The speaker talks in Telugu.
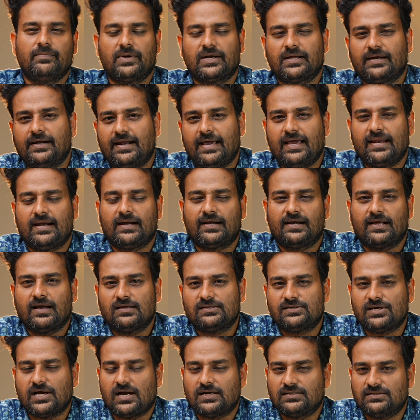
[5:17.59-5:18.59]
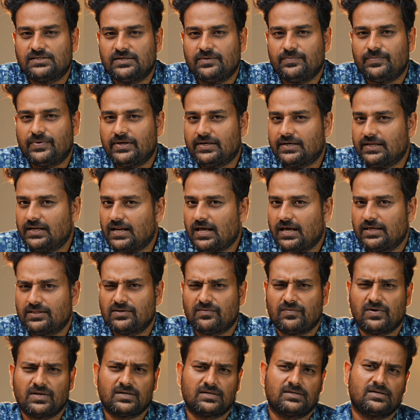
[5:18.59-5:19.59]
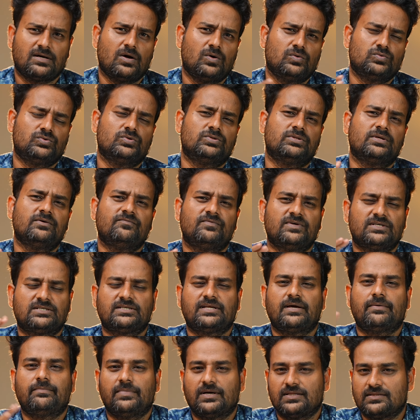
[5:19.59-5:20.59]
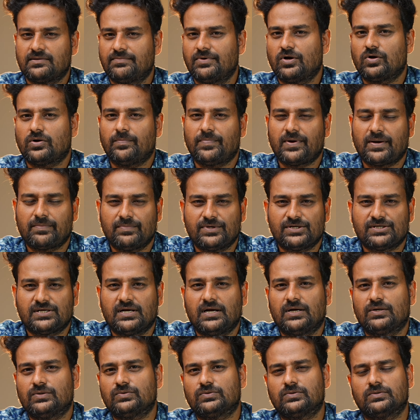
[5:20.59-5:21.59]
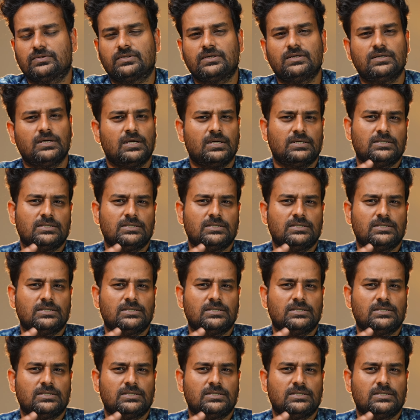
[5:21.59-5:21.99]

మనకి డైరెక్ట్గా చార్ట్ జీపీటీలో అయితే వర్క్ అవుతుంది ఫస్ట్ టైం మాత్రమే ఒక పర్మిషన్ అడుగుతుంది